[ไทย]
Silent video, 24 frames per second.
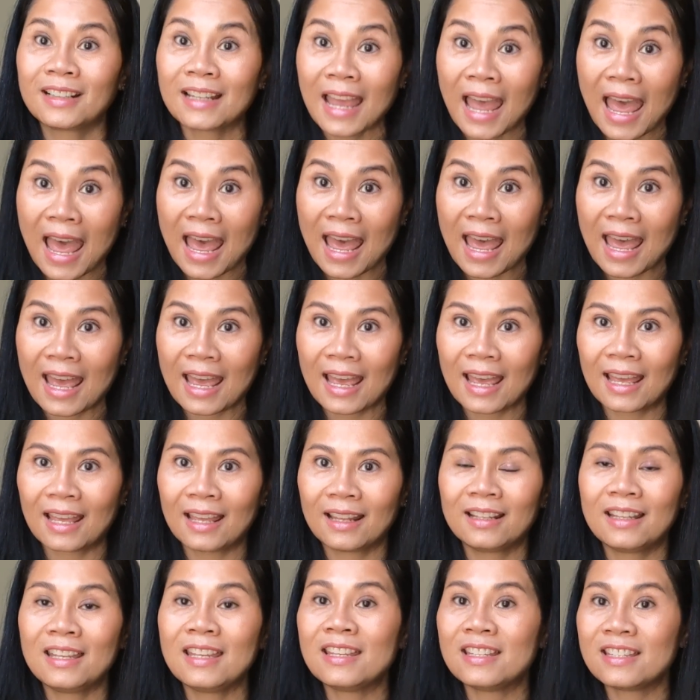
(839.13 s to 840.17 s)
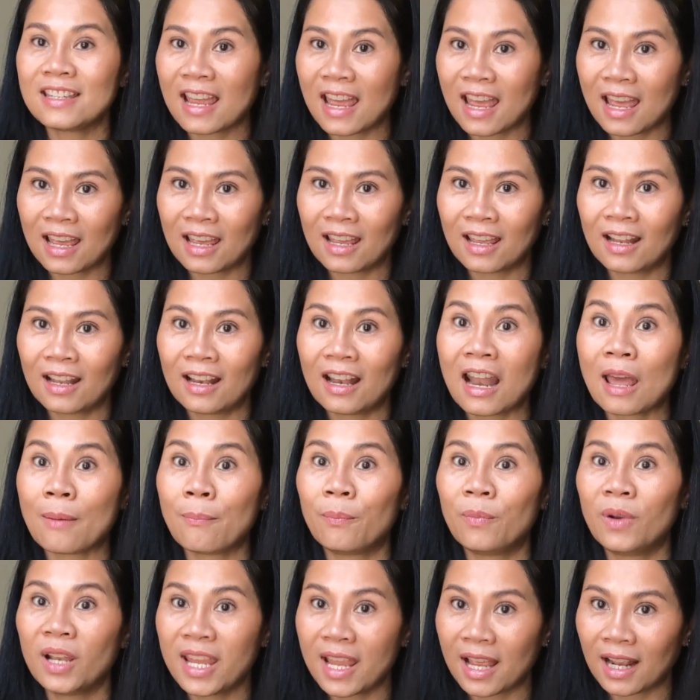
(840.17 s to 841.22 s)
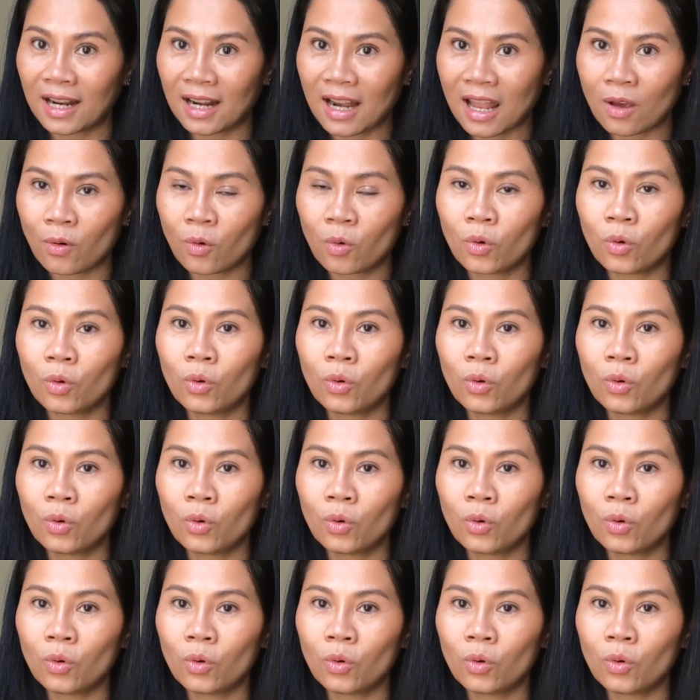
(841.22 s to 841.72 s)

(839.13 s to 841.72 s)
กล้า ที่จะรับเลี้ยงเรา